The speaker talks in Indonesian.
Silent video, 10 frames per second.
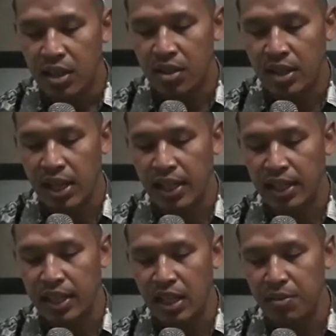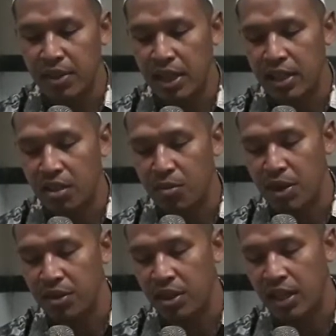orang yang dalam jadi
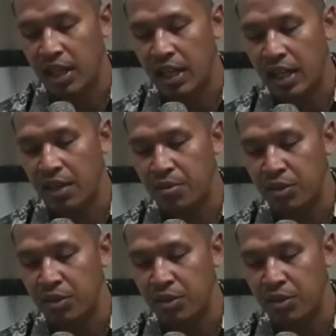Ramadan ala